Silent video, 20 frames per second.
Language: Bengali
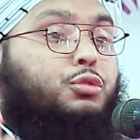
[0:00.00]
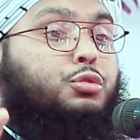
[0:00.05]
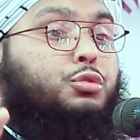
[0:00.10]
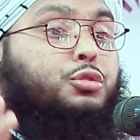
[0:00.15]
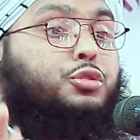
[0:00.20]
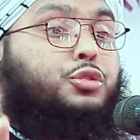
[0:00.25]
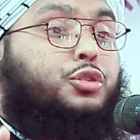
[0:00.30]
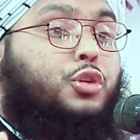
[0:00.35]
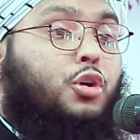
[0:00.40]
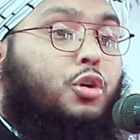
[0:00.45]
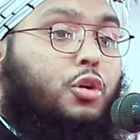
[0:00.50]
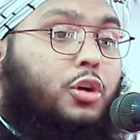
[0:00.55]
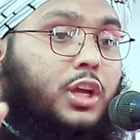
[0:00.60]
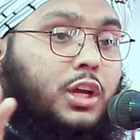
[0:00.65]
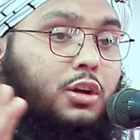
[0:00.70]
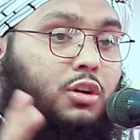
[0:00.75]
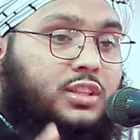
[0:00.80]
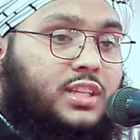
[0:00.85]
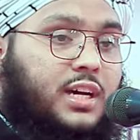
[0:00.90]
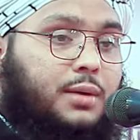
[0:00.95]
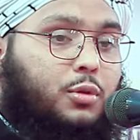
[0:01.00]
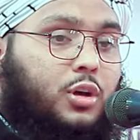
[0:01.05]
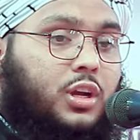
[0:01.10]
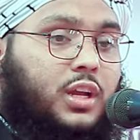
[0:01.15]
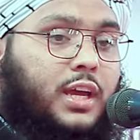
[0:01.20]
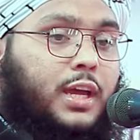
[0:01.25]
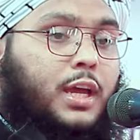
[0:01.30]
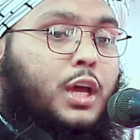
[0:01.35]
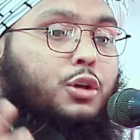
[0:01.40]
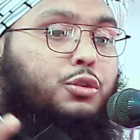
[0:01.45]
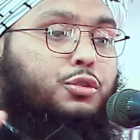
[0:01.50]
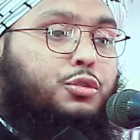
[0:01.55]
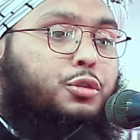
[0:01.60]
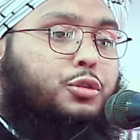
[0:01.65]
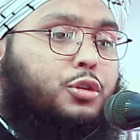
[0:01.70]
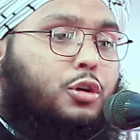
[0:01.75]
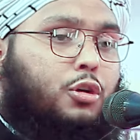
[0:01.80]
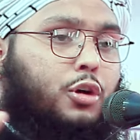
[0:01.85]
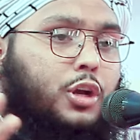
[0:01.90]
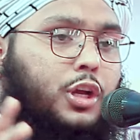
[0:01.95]
তুচ্ছ করে কথা বলে
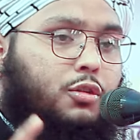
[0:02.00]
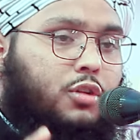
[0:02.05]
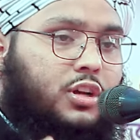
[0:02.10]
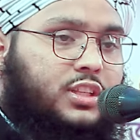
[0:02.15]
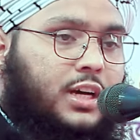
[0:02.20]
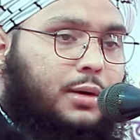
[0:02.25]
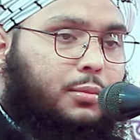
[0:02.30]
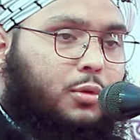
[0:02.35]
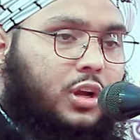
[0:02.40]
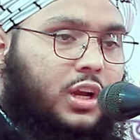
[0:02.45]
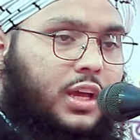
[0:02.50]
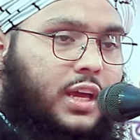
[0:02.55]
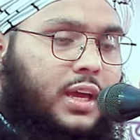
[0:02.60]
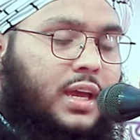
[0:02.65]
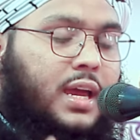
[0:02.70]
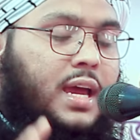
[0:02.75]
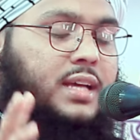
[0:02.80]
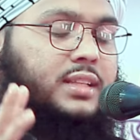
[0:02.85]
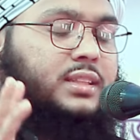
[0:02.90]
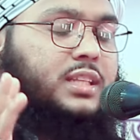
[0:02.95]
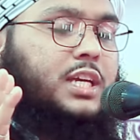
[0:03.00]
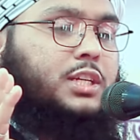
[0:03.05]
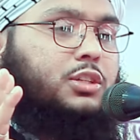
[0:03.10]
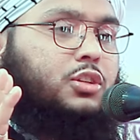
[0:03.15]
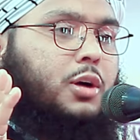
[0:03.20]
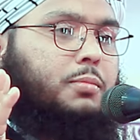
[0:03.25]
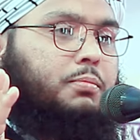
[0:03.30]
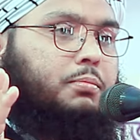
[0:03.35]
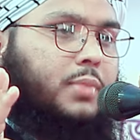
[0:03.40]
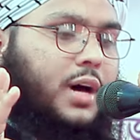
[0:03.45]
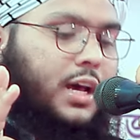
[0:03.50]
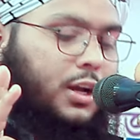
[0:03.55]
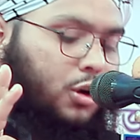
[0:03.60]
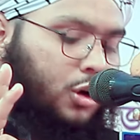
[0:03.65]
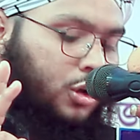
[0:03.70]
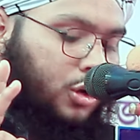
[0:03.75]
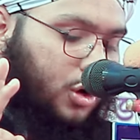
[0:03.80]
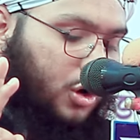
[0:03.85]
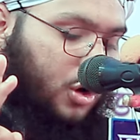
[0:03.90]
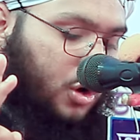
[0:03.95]
ছোট করে কথা বলে তিন নম্বর
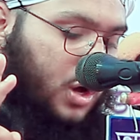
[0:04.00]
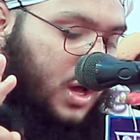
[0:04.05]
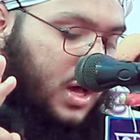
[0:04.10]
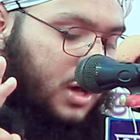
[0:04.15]
হলো